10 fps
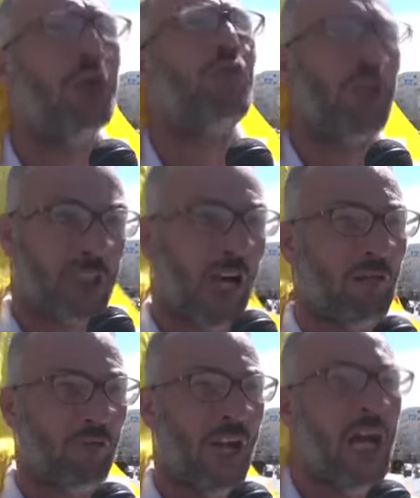في
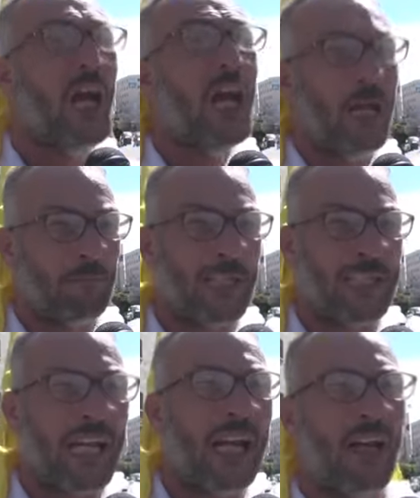الضفة
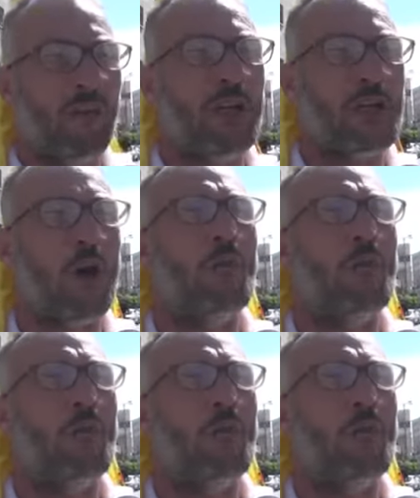بتستنى فيكم